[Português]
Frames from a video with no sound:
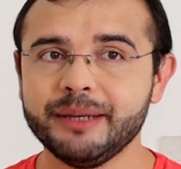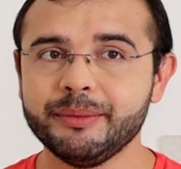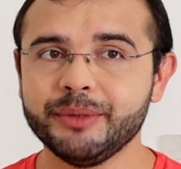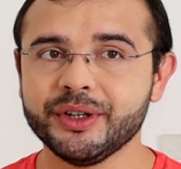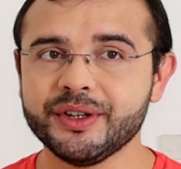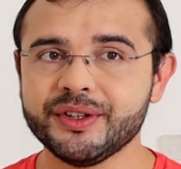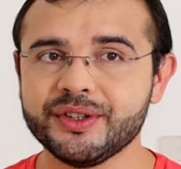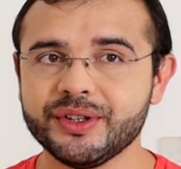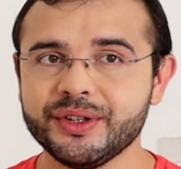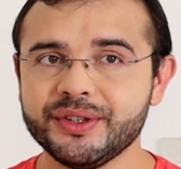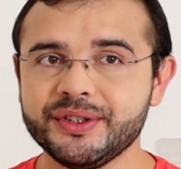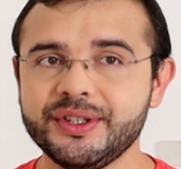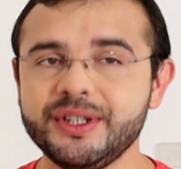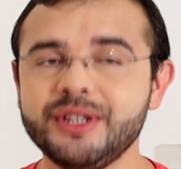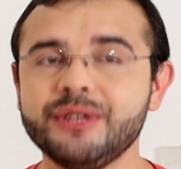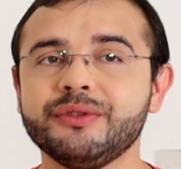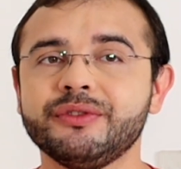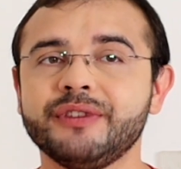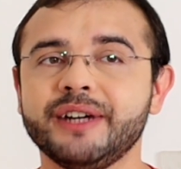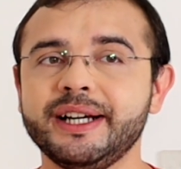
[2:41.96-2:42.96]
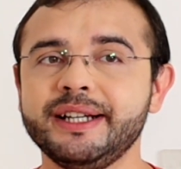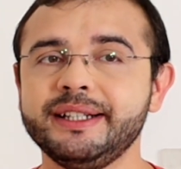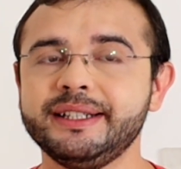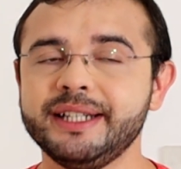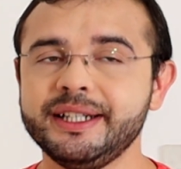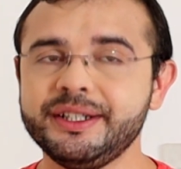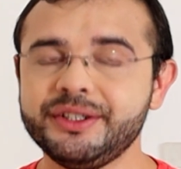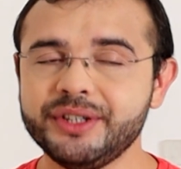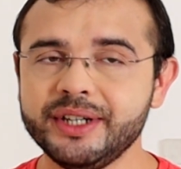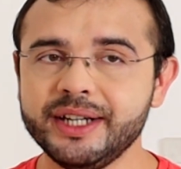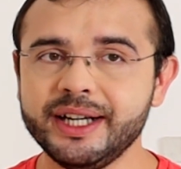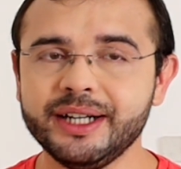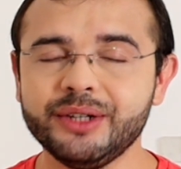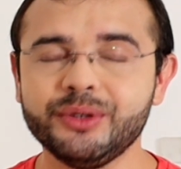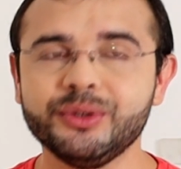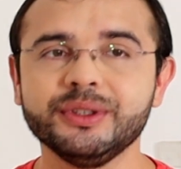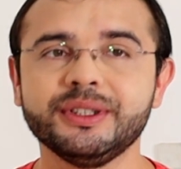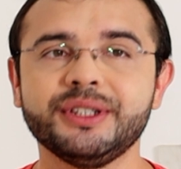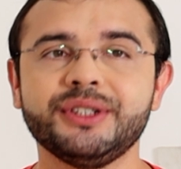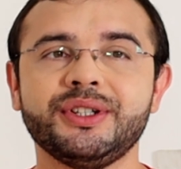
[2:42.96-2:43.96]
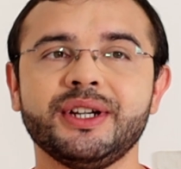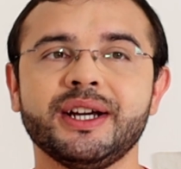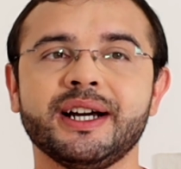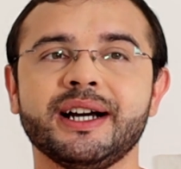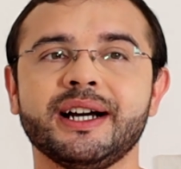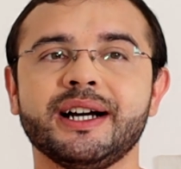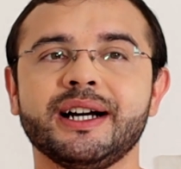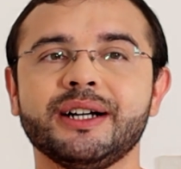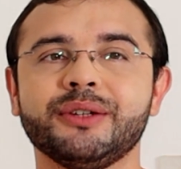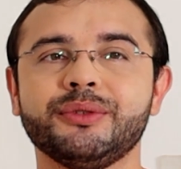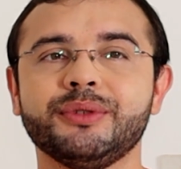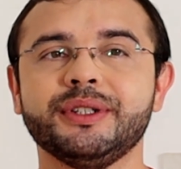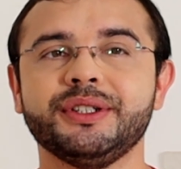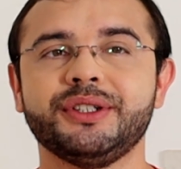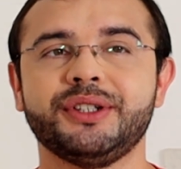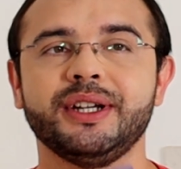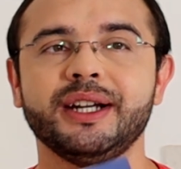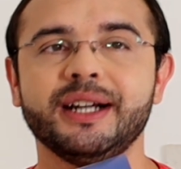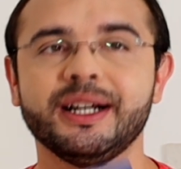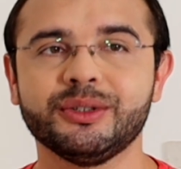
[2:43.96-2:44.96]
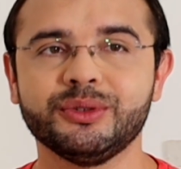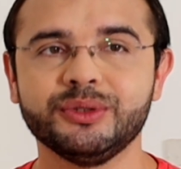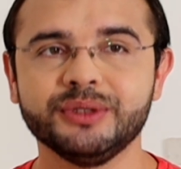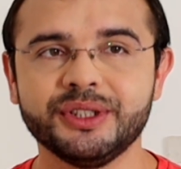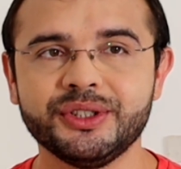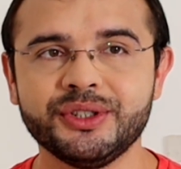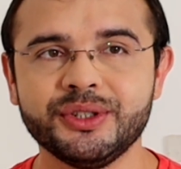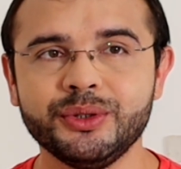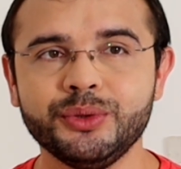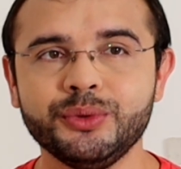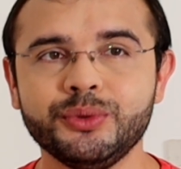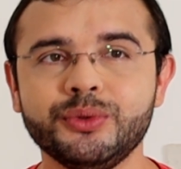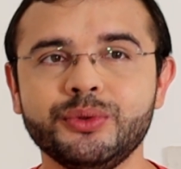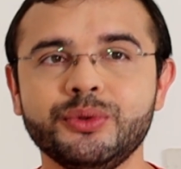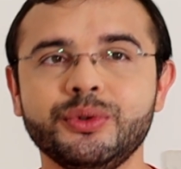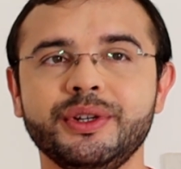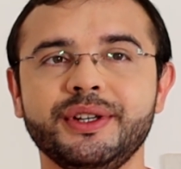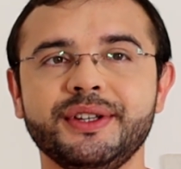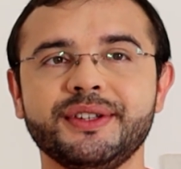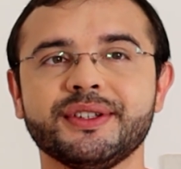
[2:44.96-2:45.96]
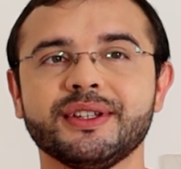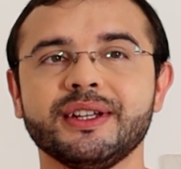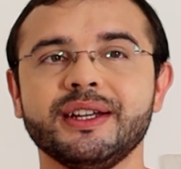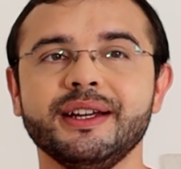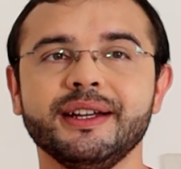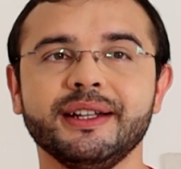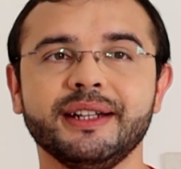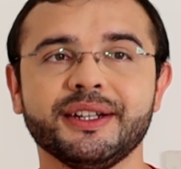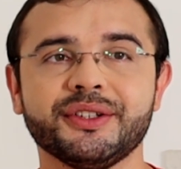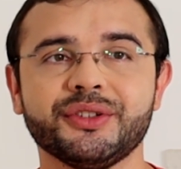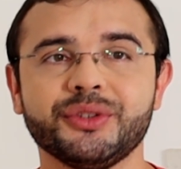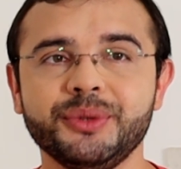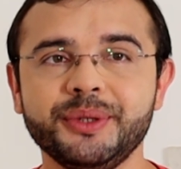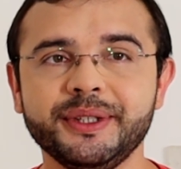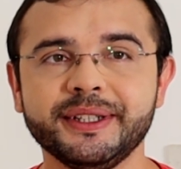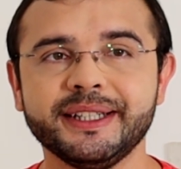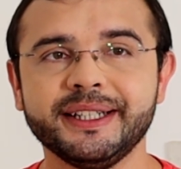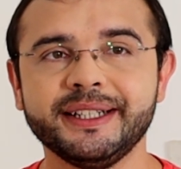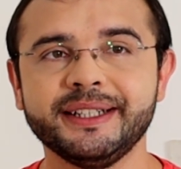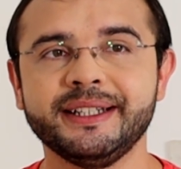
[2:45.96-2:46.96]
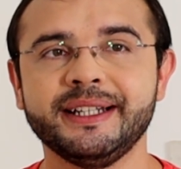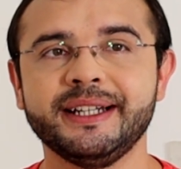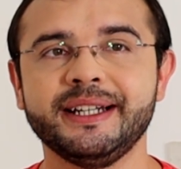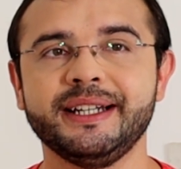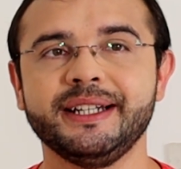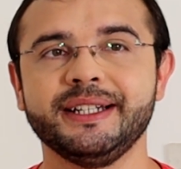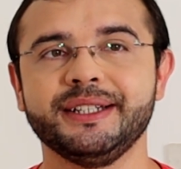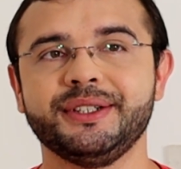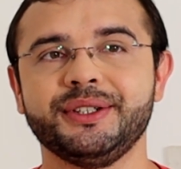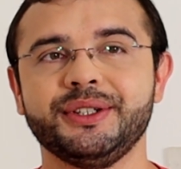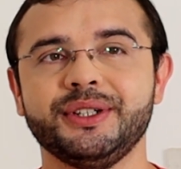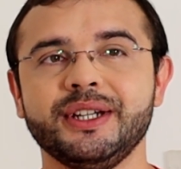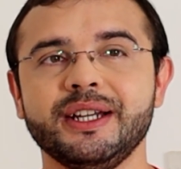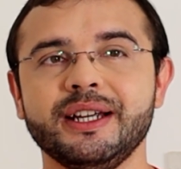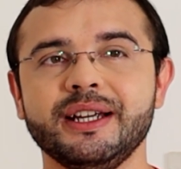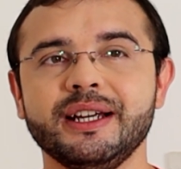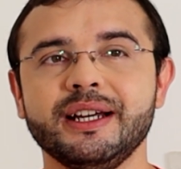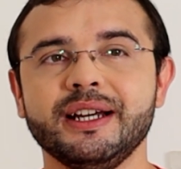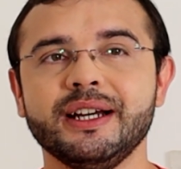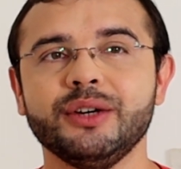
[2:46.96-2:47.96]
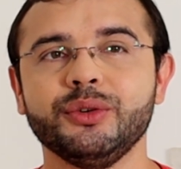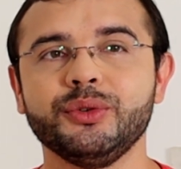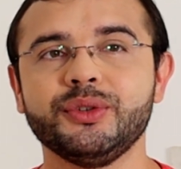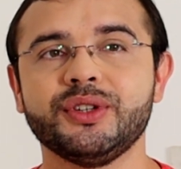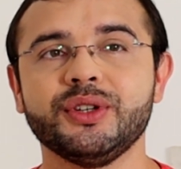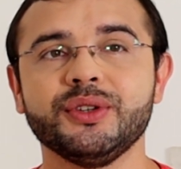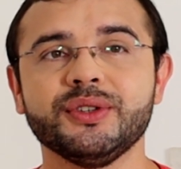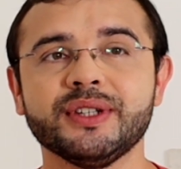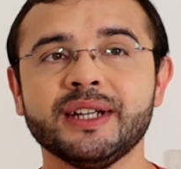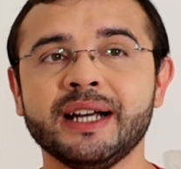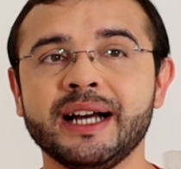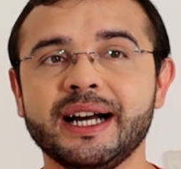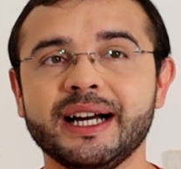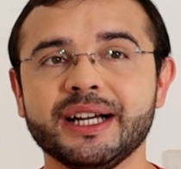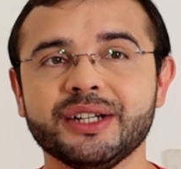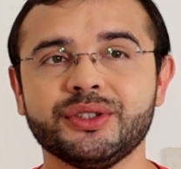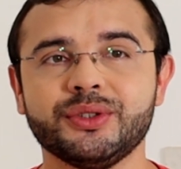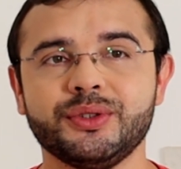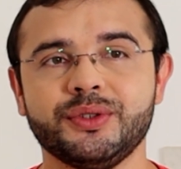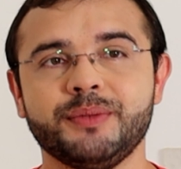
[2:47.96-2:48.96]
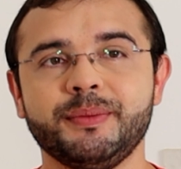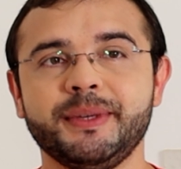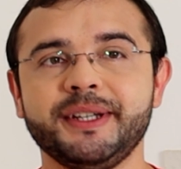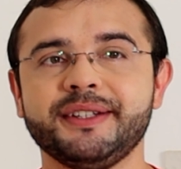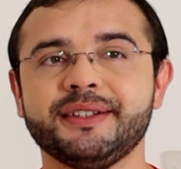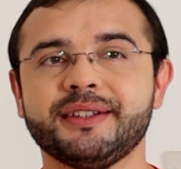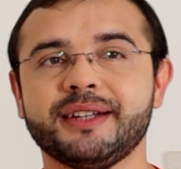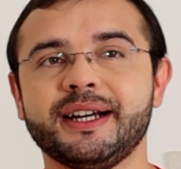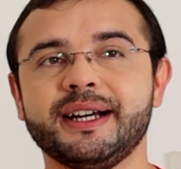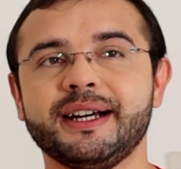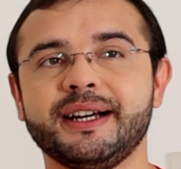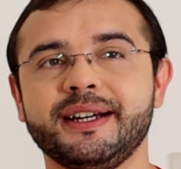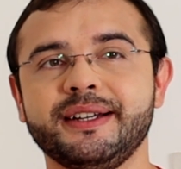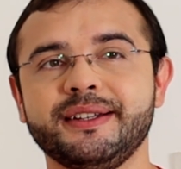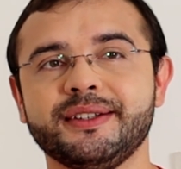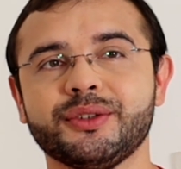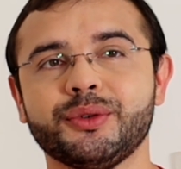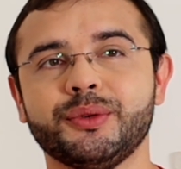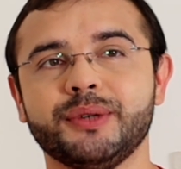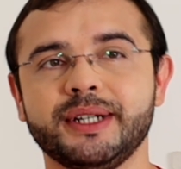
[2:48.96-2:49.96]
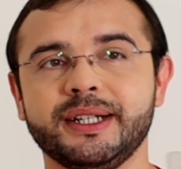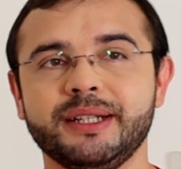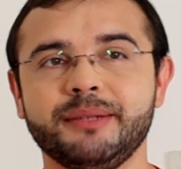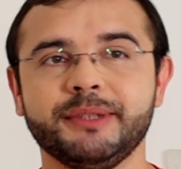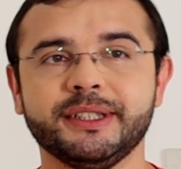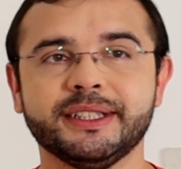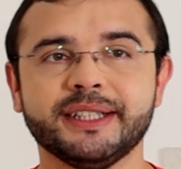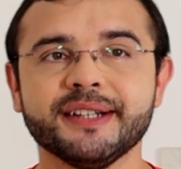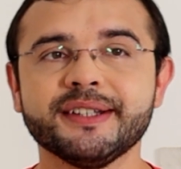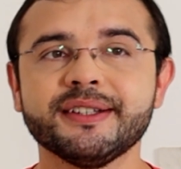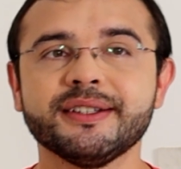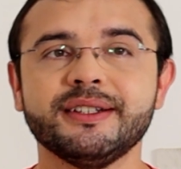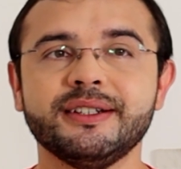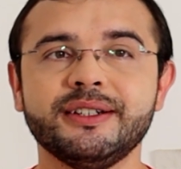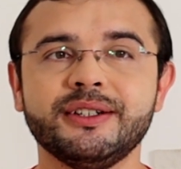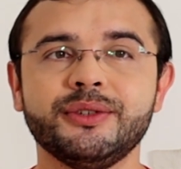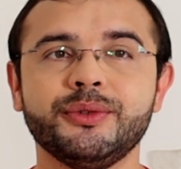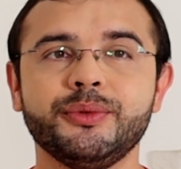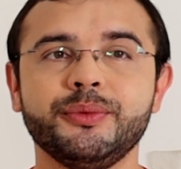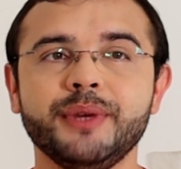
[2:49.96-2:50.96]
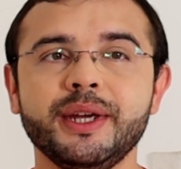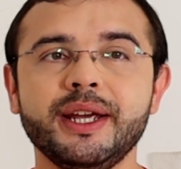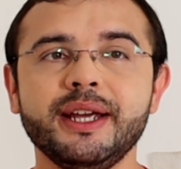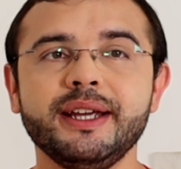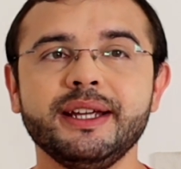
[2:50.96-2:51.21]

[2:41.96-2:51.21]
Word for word: Quem mora sozinho vai ter que chegar a conta de água, chegar a conta de luz, da sua internet, os seus gastos mensais com a alimentação.